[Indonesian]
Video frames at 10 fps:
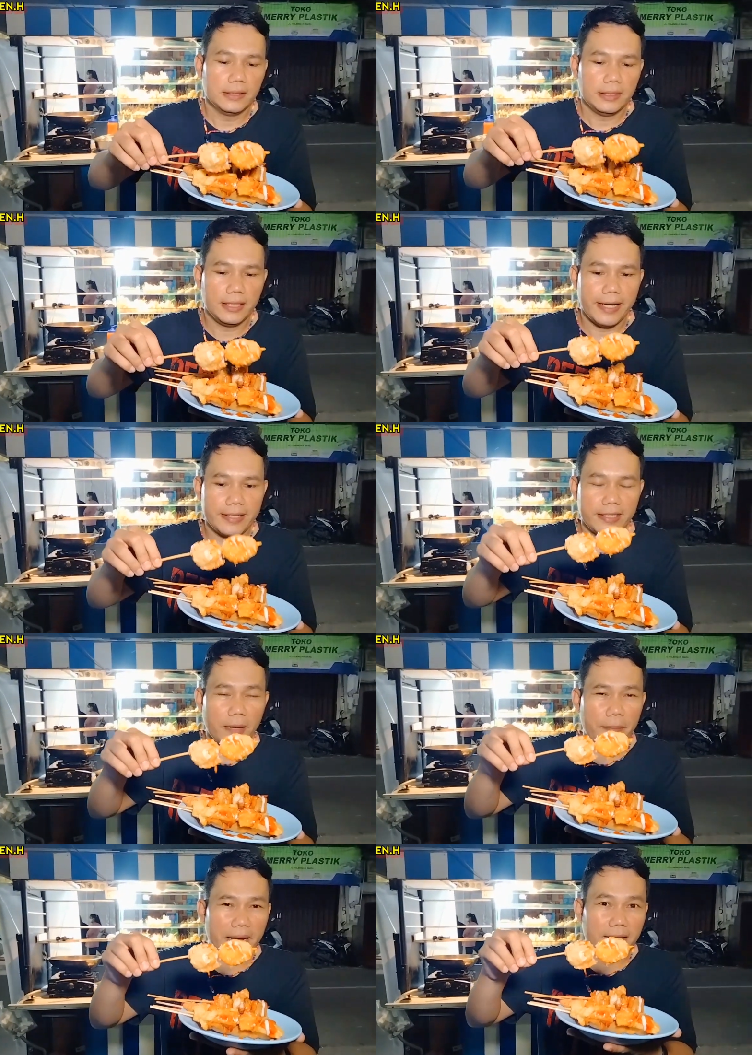nih guys yang
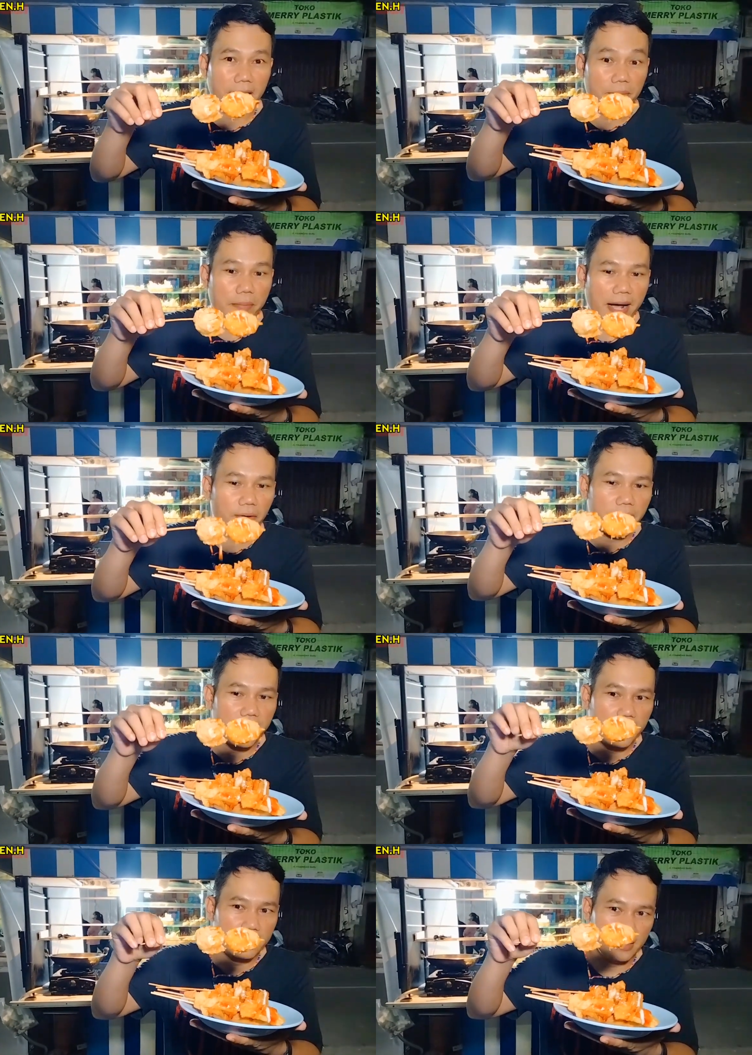paling terbaru nih
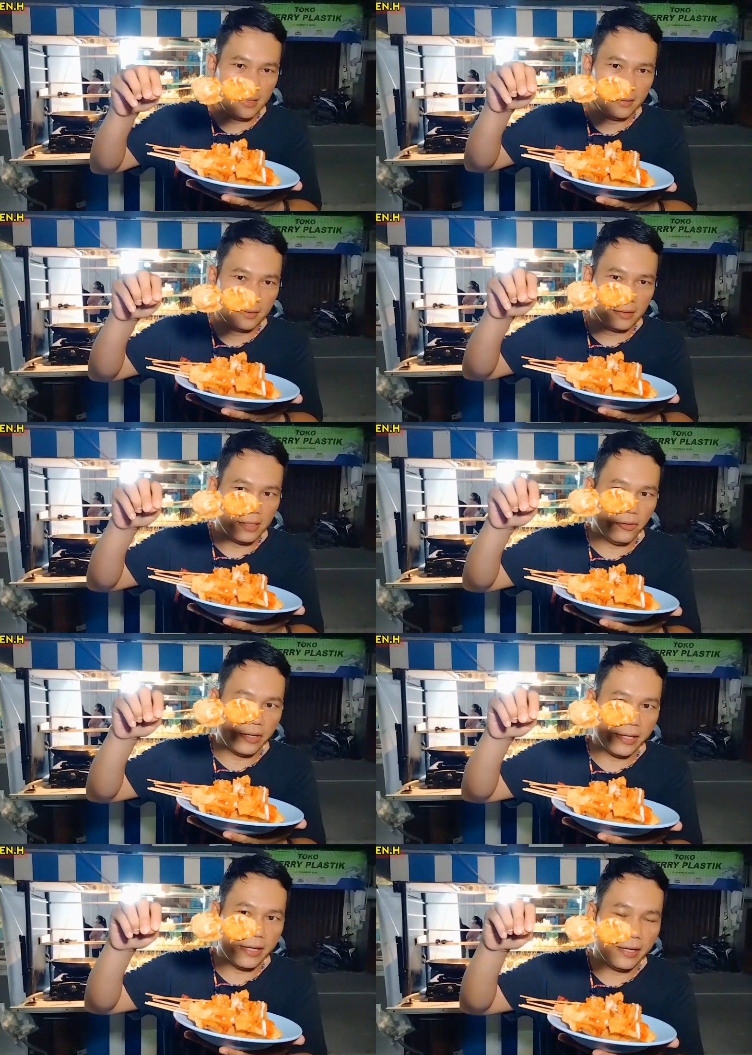ya nih
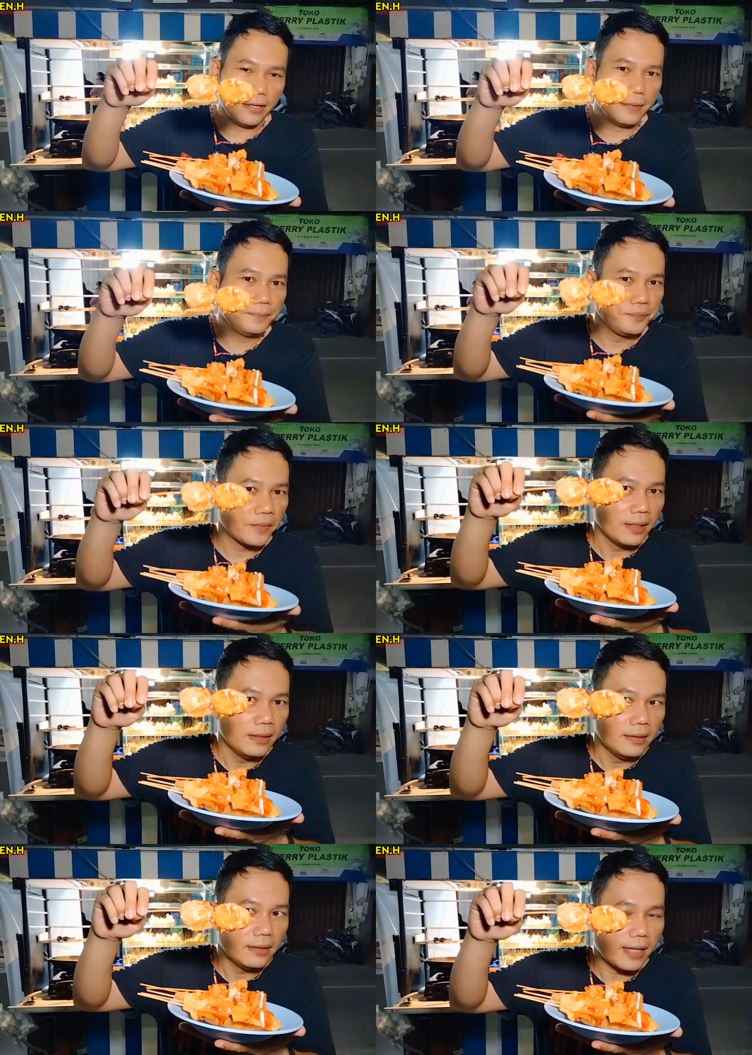digoreng gini nih
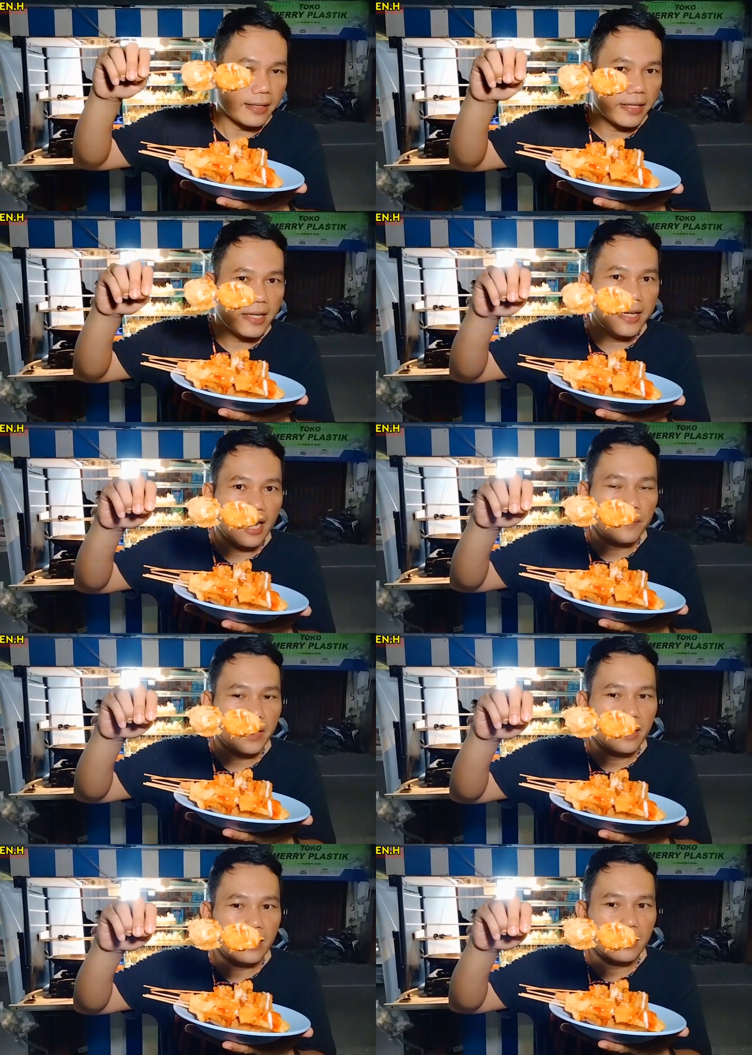katanya ini
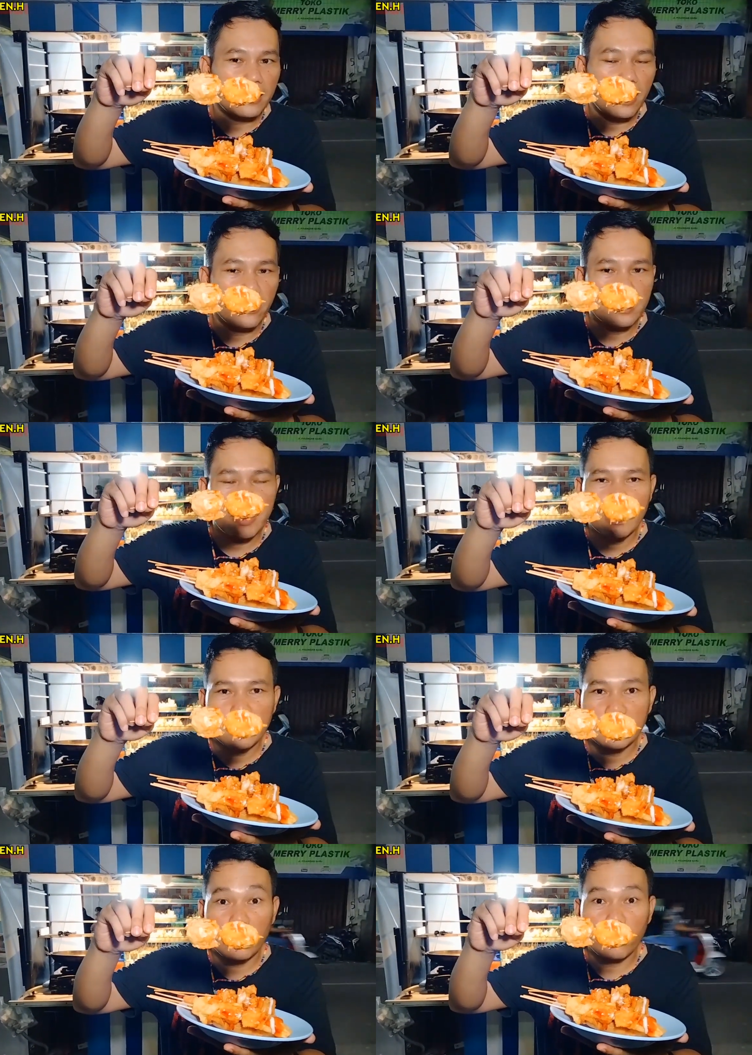dalamnya kalau nggak salah tadi telur